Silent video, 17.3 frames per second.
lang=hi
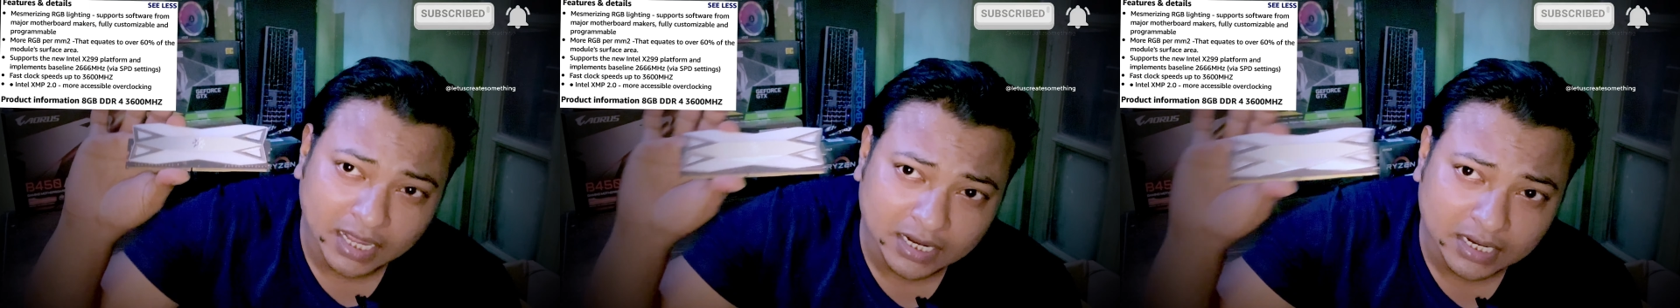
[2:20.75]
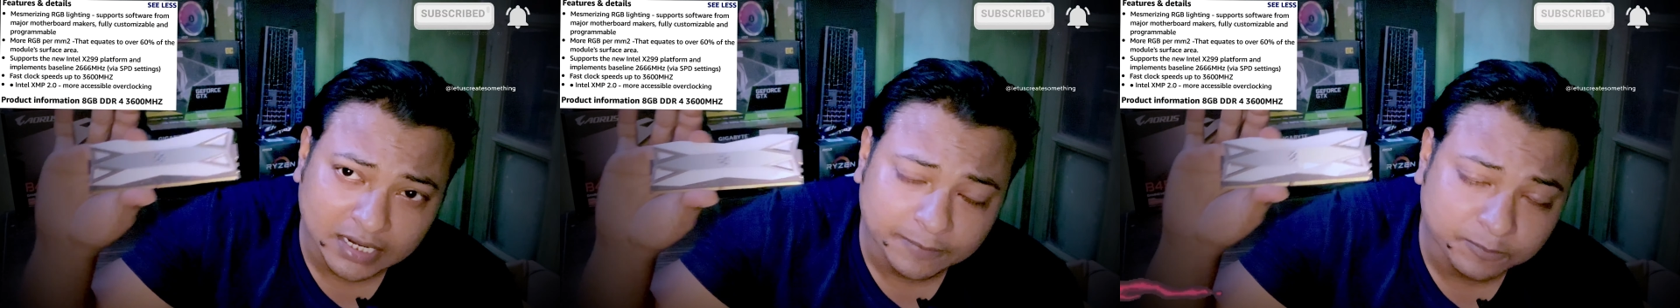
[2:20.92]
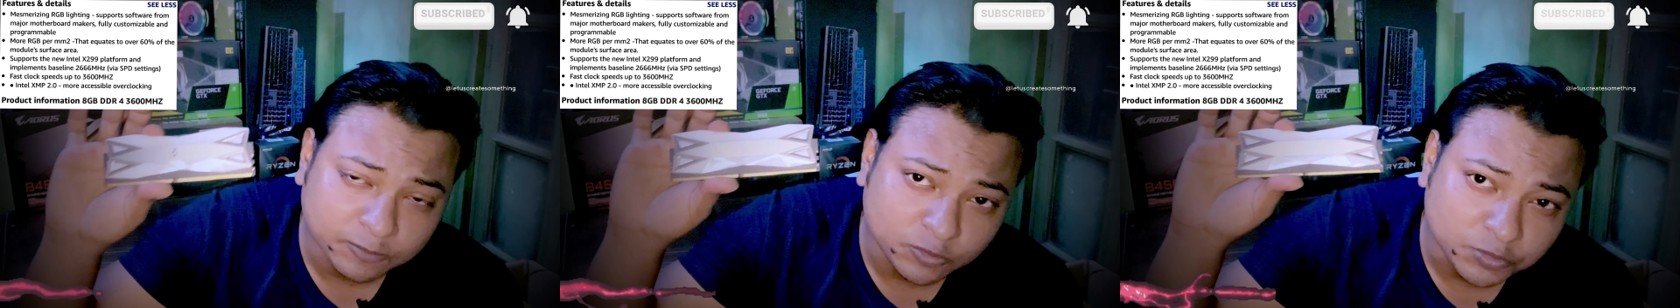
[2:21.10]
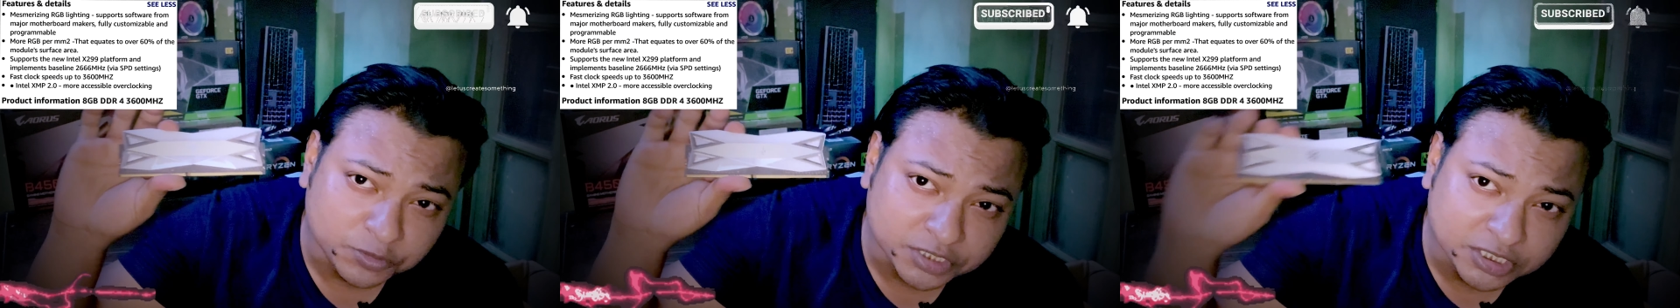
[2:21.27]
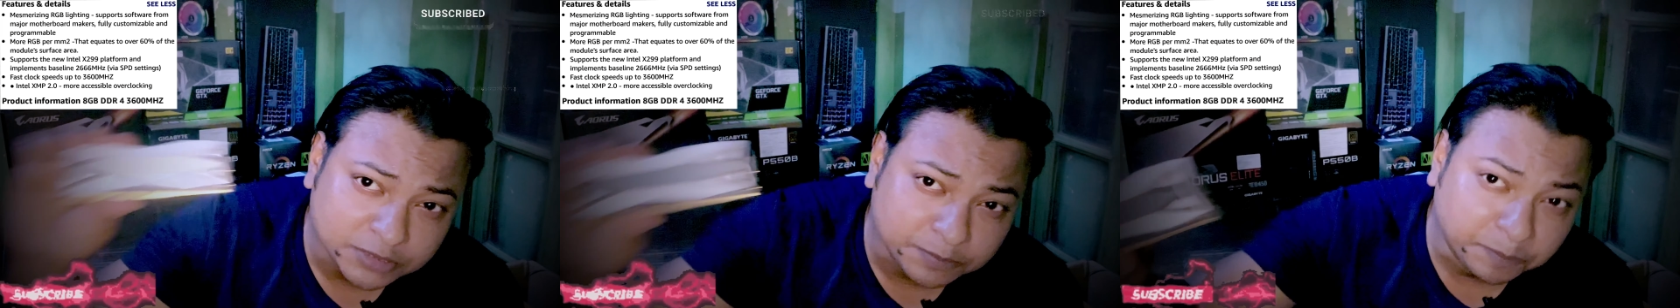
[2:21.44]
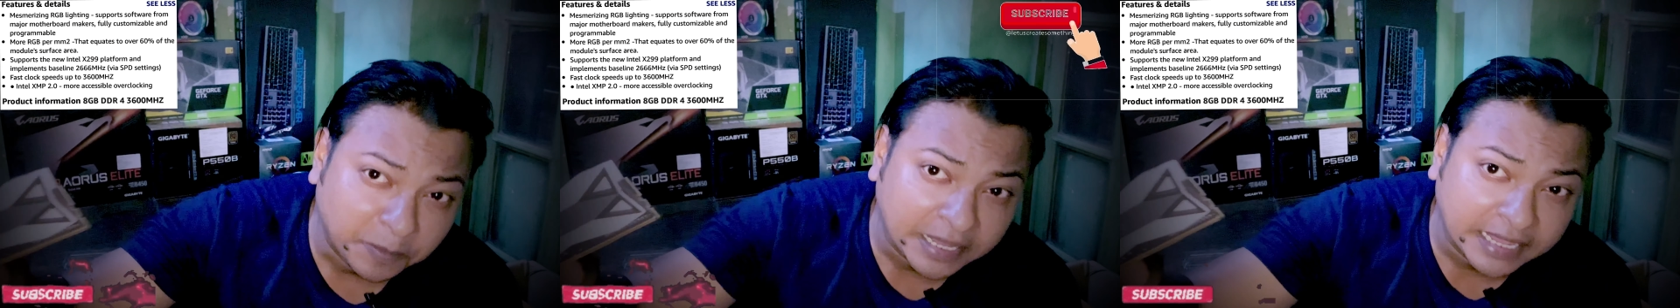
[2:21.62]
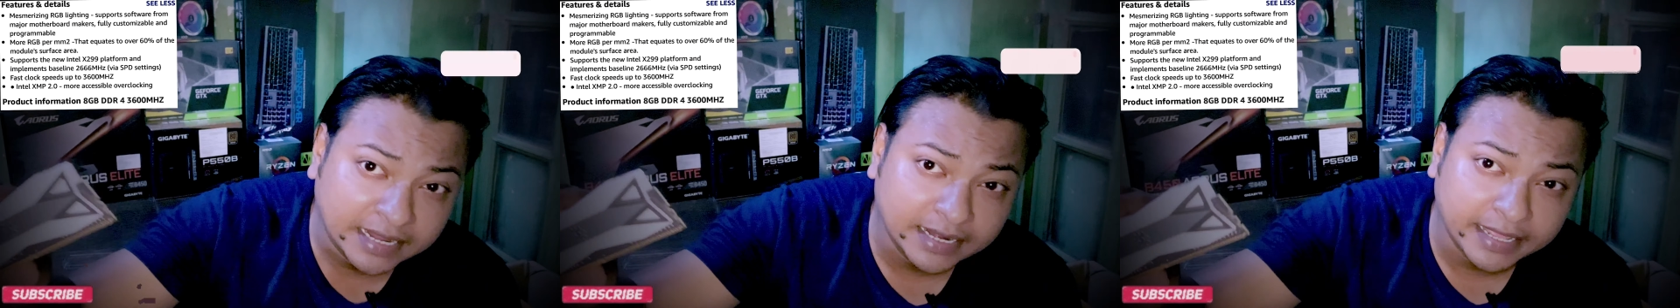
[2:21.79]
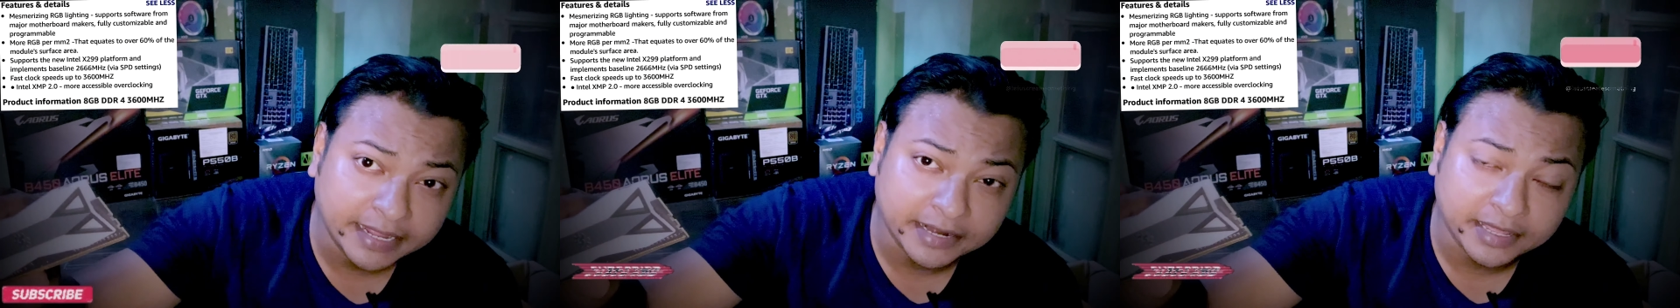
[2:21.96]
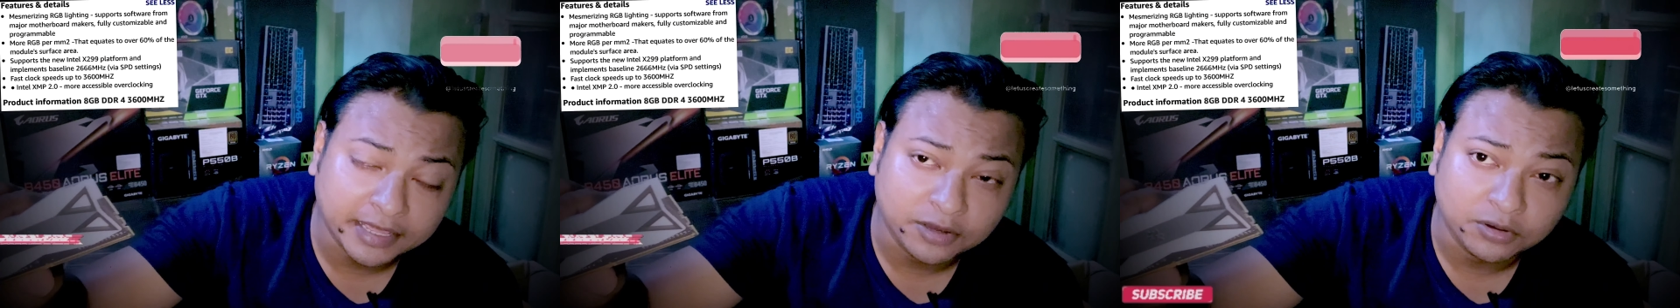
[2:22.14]
अगर आप कुछ भी
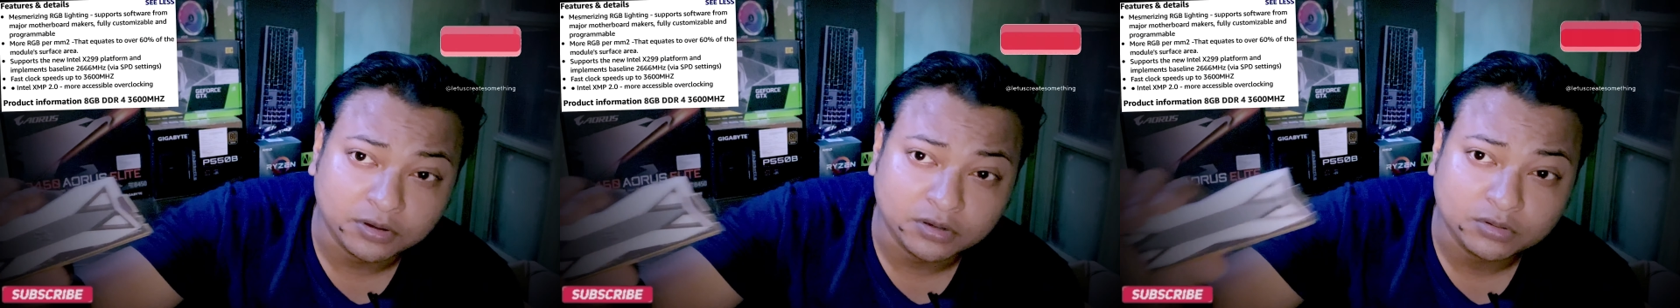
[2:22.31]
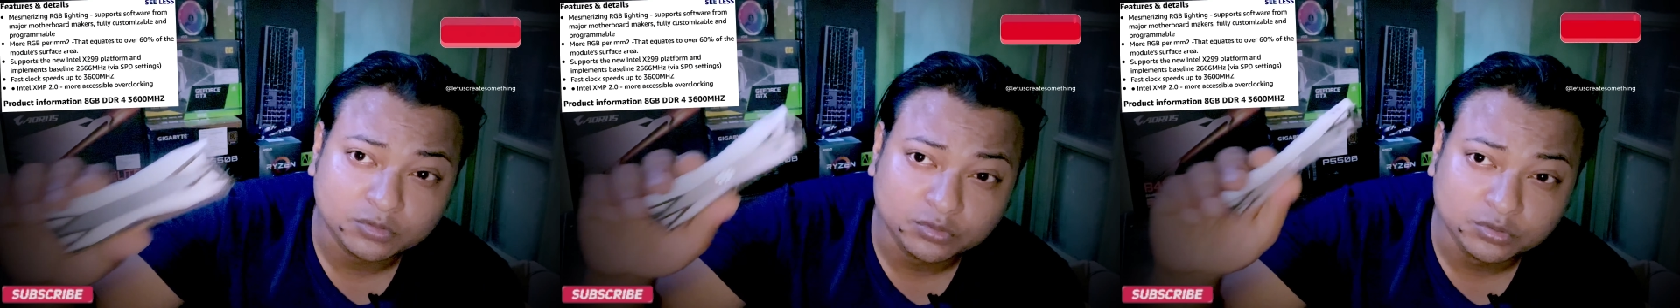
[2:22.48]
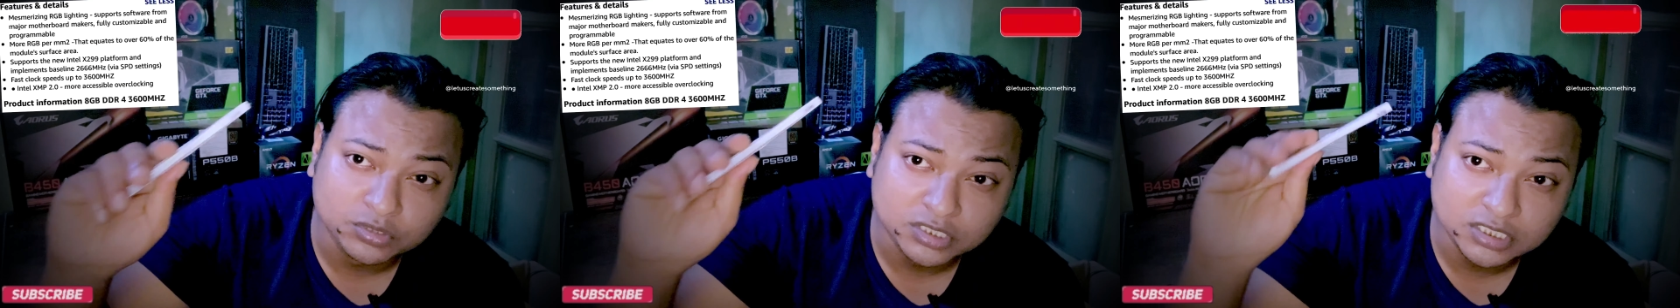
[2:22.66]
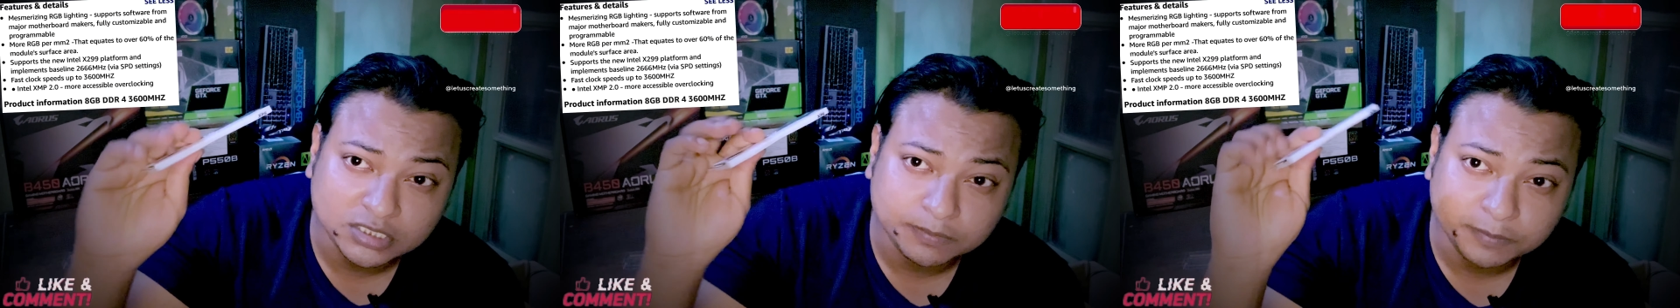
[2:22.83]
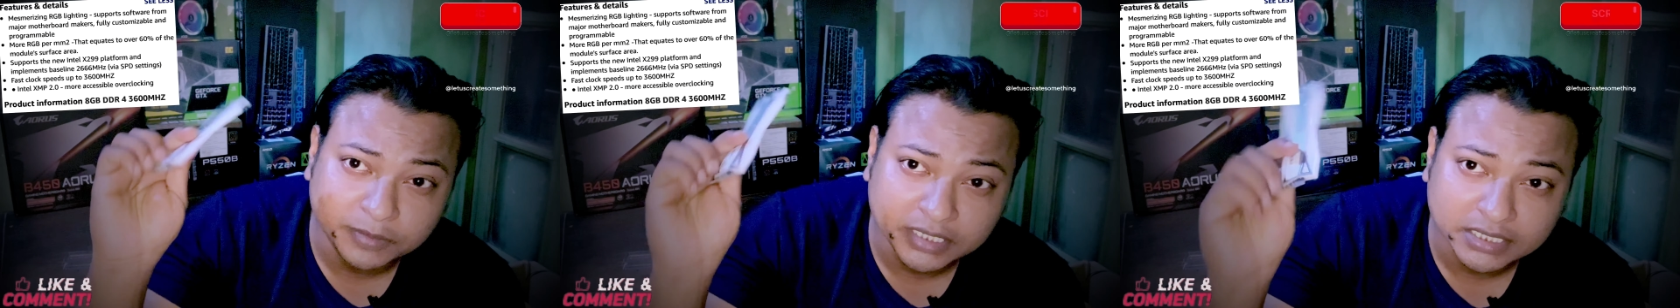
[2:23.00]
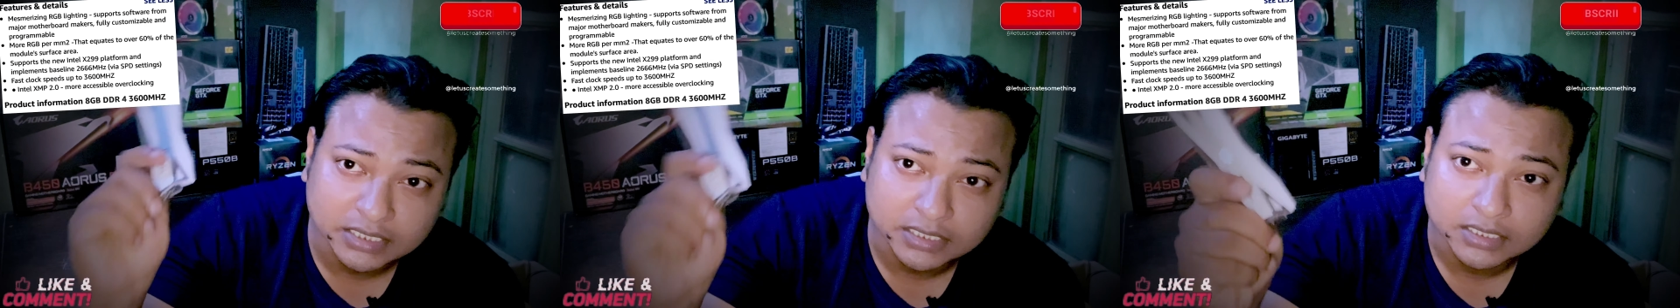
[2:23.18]
ले रहे हो कुछ भी